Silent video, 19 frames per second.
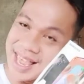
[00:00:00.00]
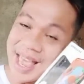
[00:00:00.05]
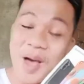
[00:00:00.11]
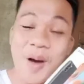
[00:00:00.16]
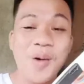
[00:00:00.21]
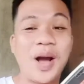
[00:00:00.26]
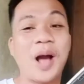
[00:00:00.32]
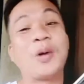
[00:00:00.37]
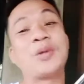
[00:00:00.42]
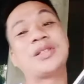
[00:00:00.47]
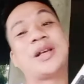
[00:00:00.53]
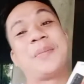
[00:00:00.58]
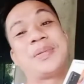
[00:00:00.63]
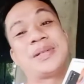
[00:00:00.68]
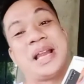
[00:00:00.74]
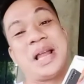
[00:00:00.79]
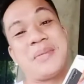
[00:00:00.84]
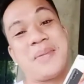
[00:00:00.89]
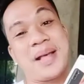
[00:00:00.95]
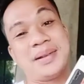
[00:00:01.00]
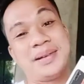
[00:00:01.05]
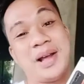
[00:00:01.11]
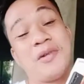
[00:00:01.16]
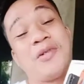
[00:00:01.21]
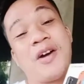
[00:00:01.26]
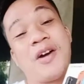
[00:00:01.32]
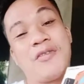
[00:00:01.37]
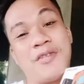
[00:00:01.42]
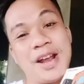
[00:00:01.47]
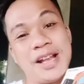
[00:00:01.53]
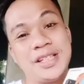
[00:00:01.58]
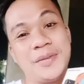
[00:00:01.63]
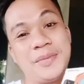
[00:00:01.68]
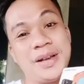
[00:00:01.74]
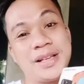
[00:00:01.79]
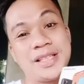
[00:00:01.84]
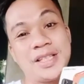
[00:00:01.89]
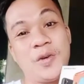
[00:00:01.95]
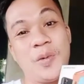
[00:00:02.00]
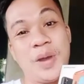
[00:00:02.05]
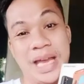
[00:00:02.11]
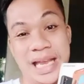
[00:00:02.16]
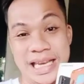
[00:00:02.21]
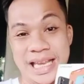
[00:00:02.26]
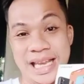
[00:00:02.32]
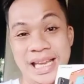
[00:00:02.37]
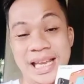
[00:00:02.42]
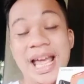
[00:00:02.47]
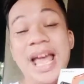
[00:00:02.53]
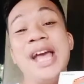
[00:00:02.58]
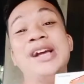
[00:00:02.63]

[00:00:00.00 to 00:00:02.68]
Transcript: Huwag akong sa pasalamatan ako ka-friendship nga si Queenie,